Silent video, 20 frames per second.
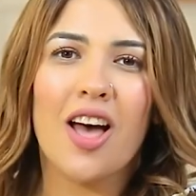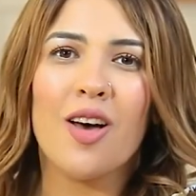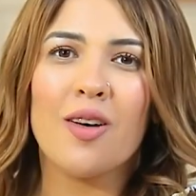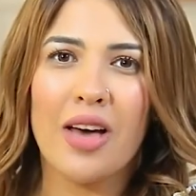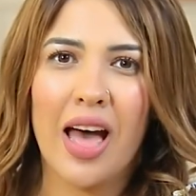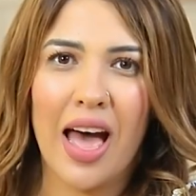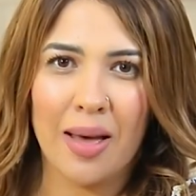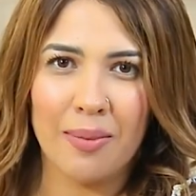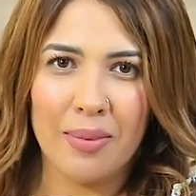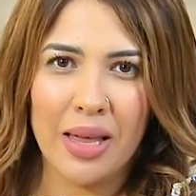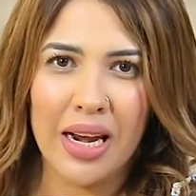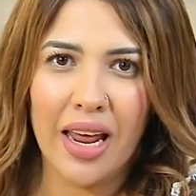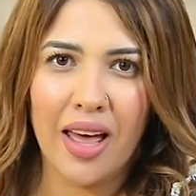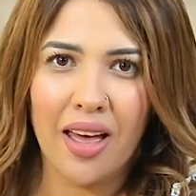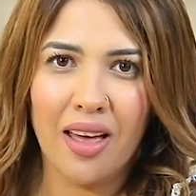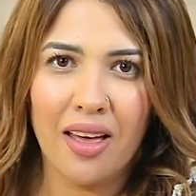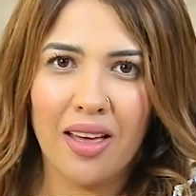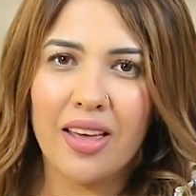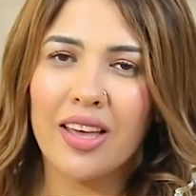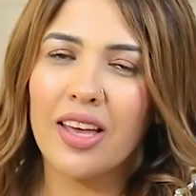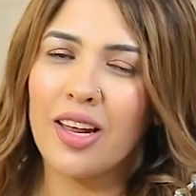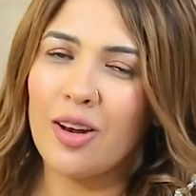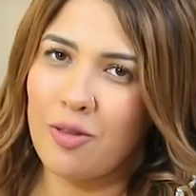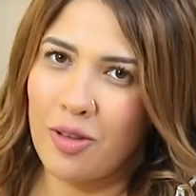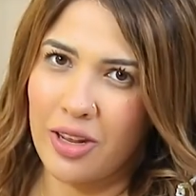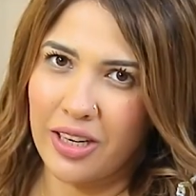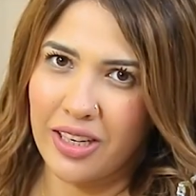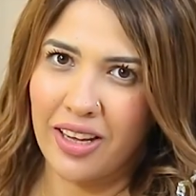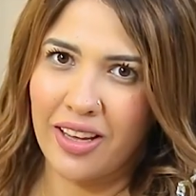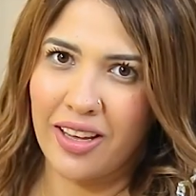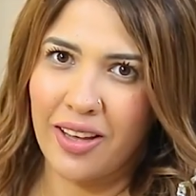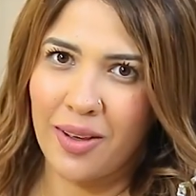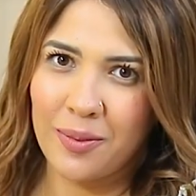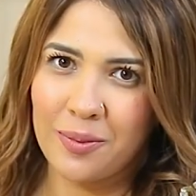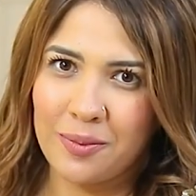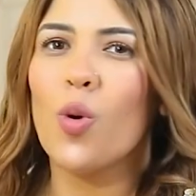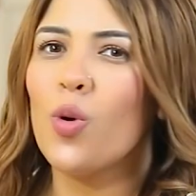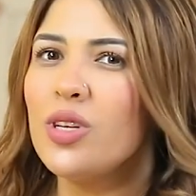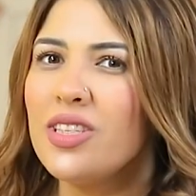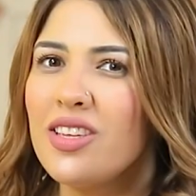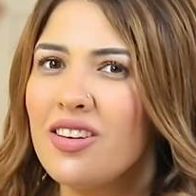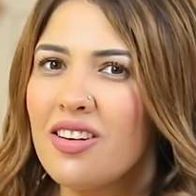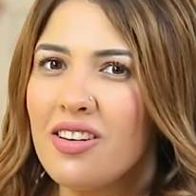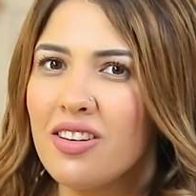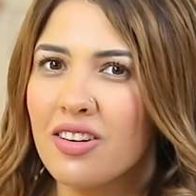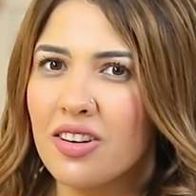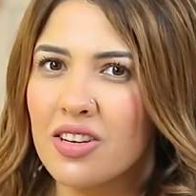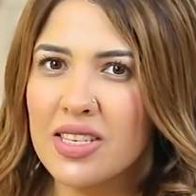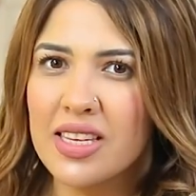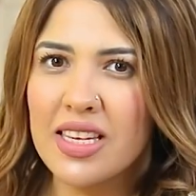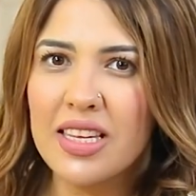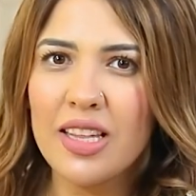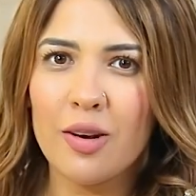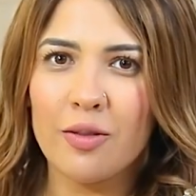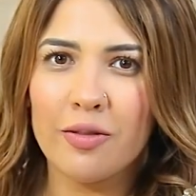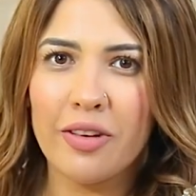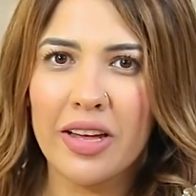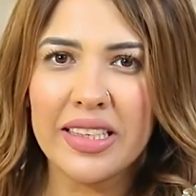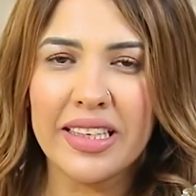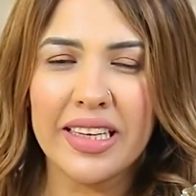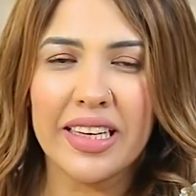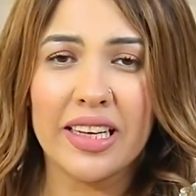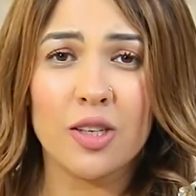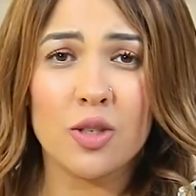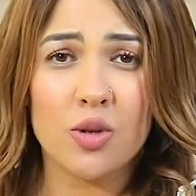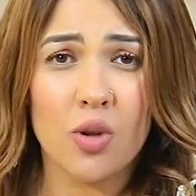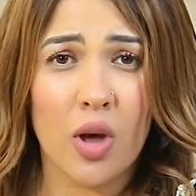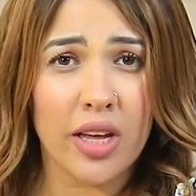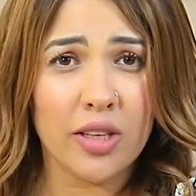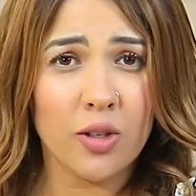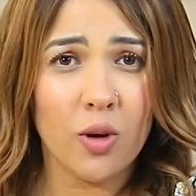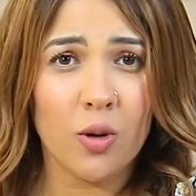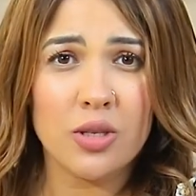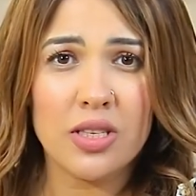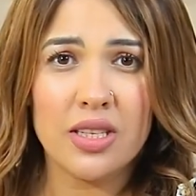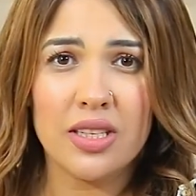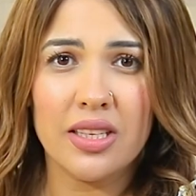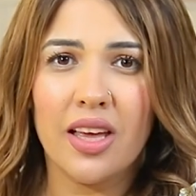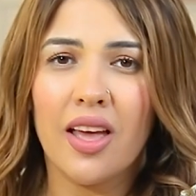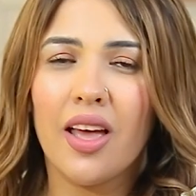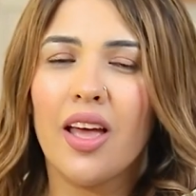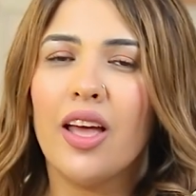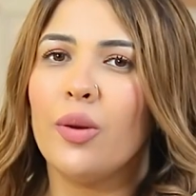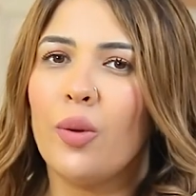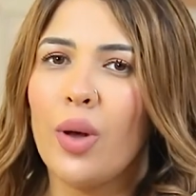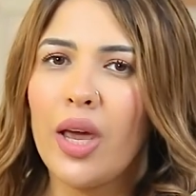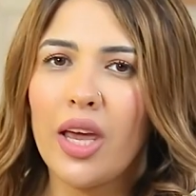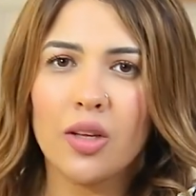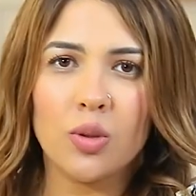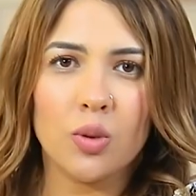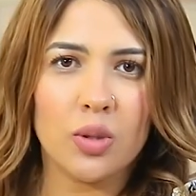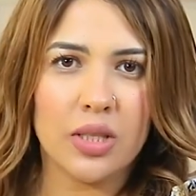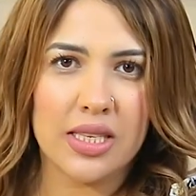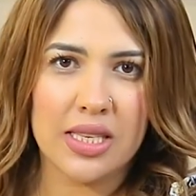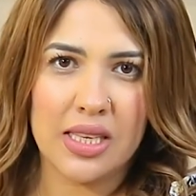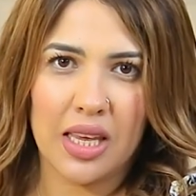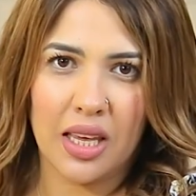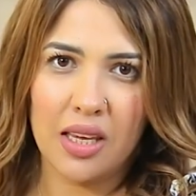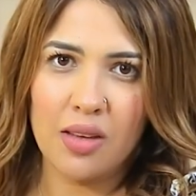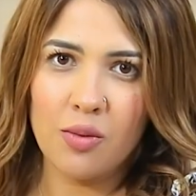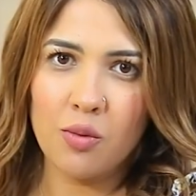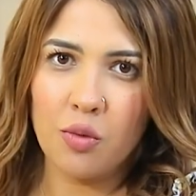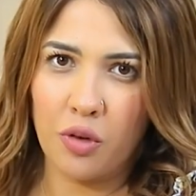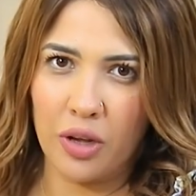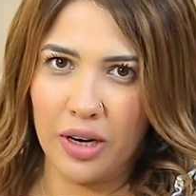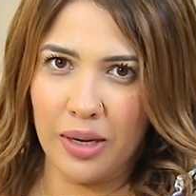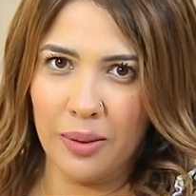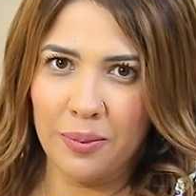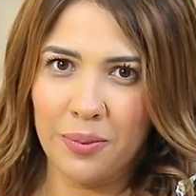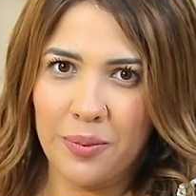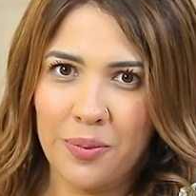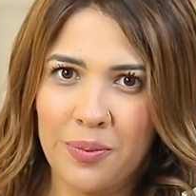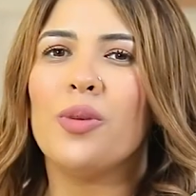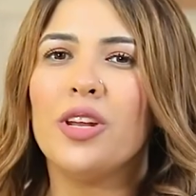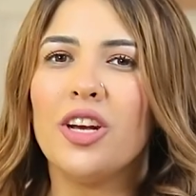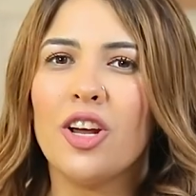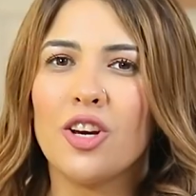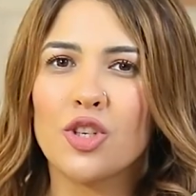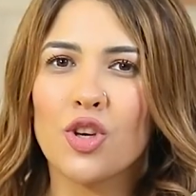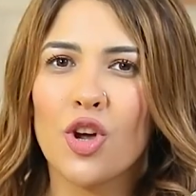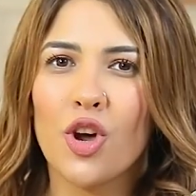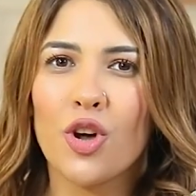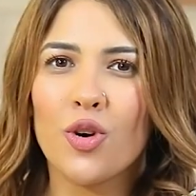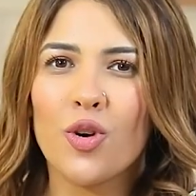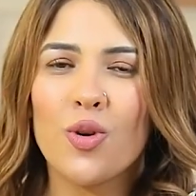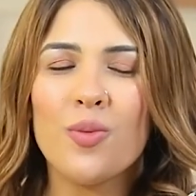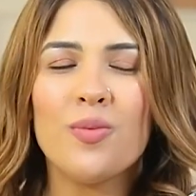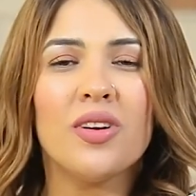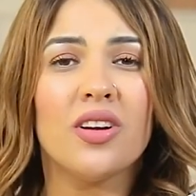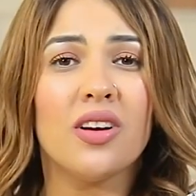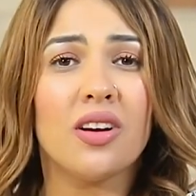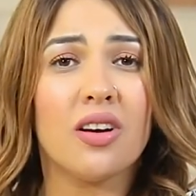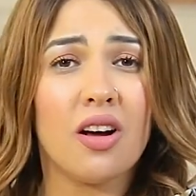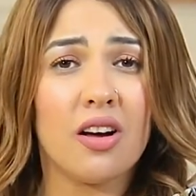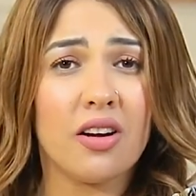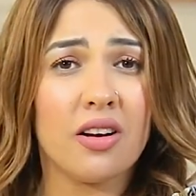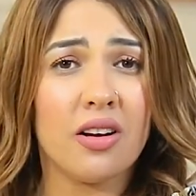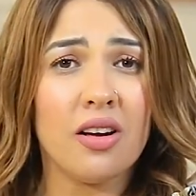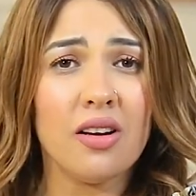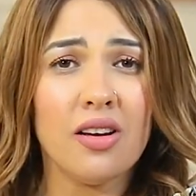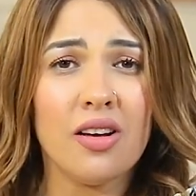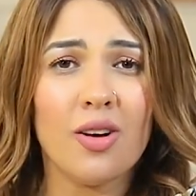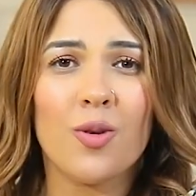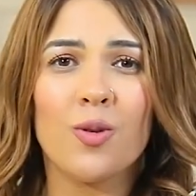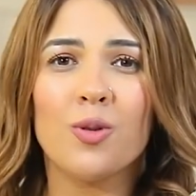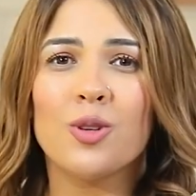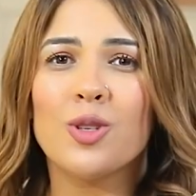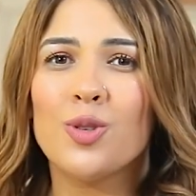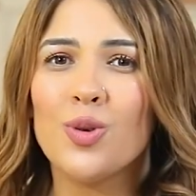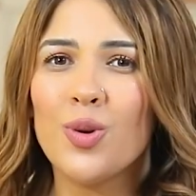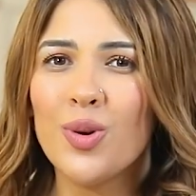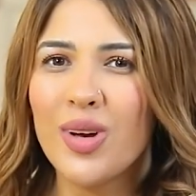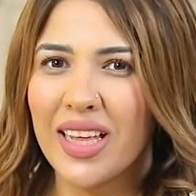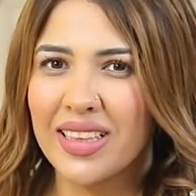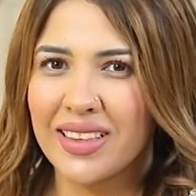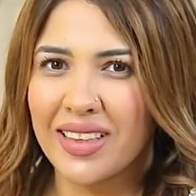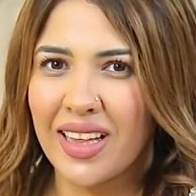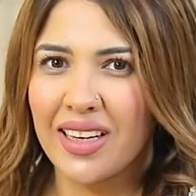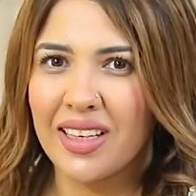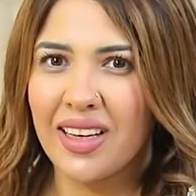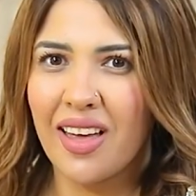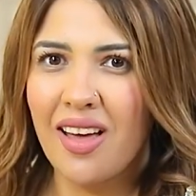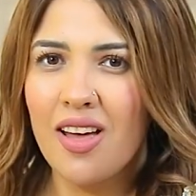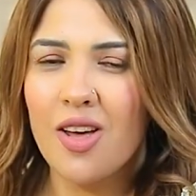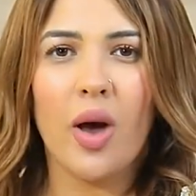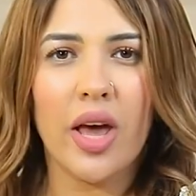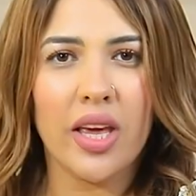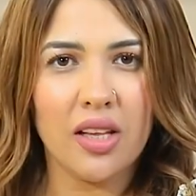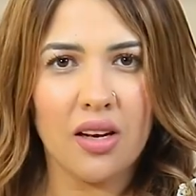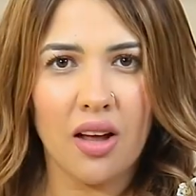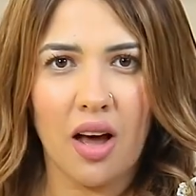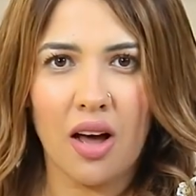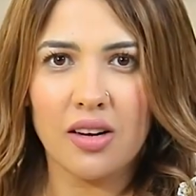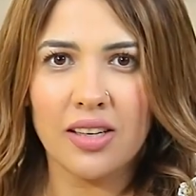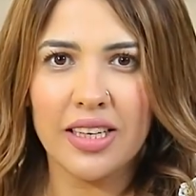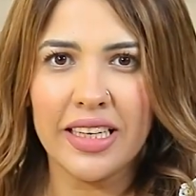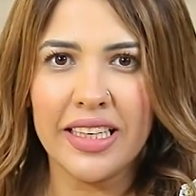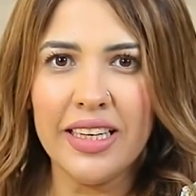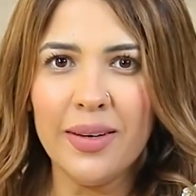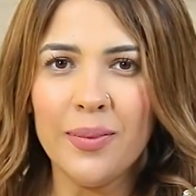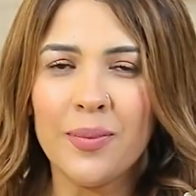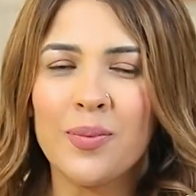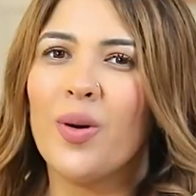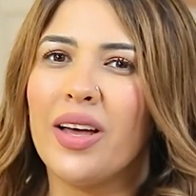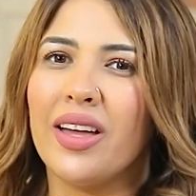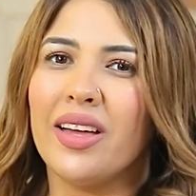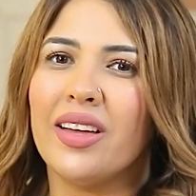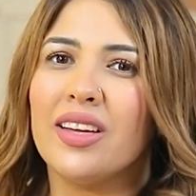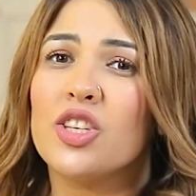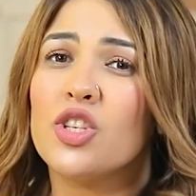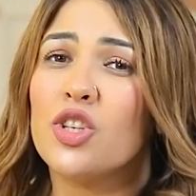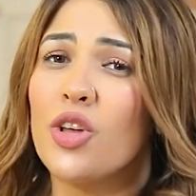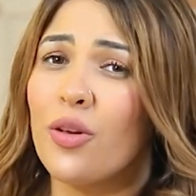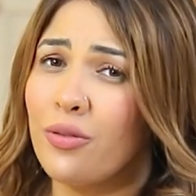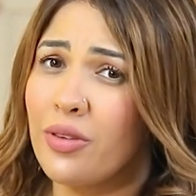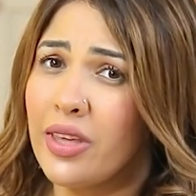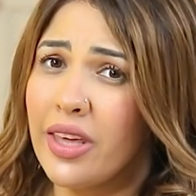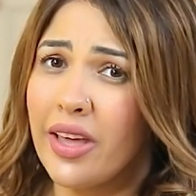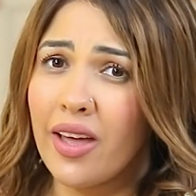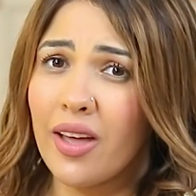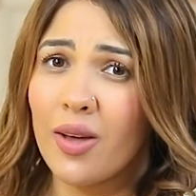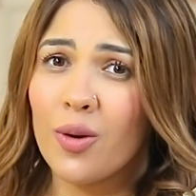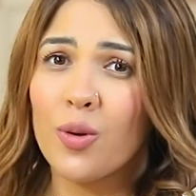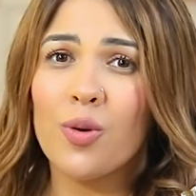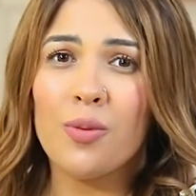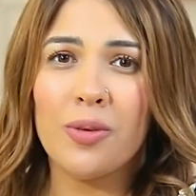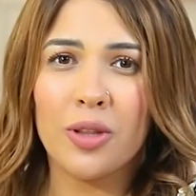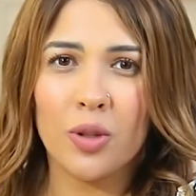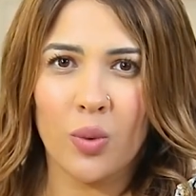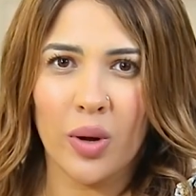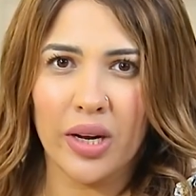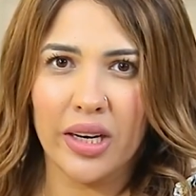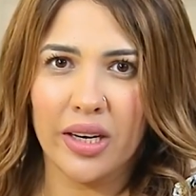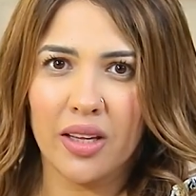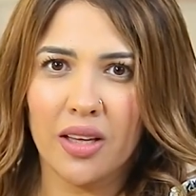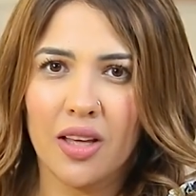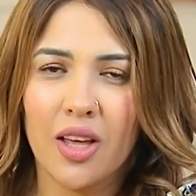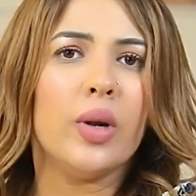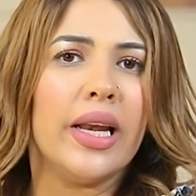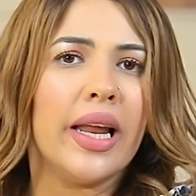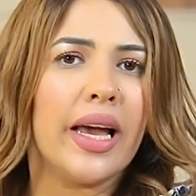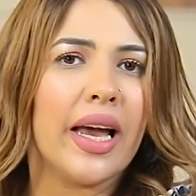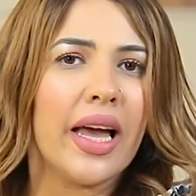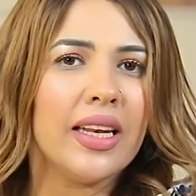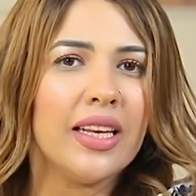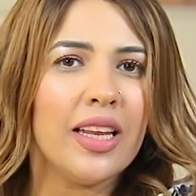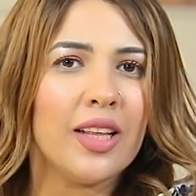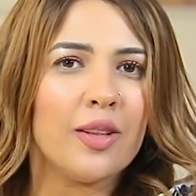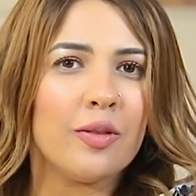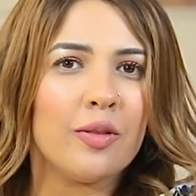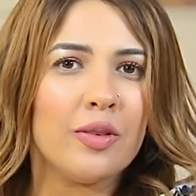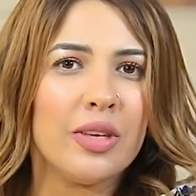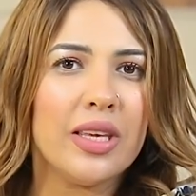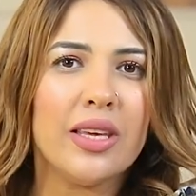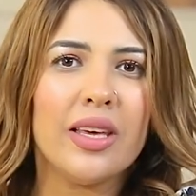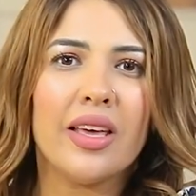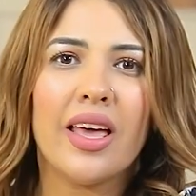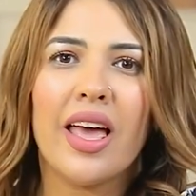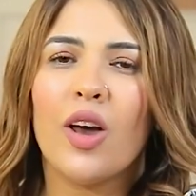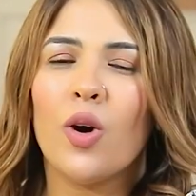في أعمالها الفنية ووصل الرصيد الفني لسعاد حسني ل 91 فيلم ومن أشهرهم الكرنك والزوجة الثانيه وأين عقلي وشفيقة ومتولي واللي غنت فيه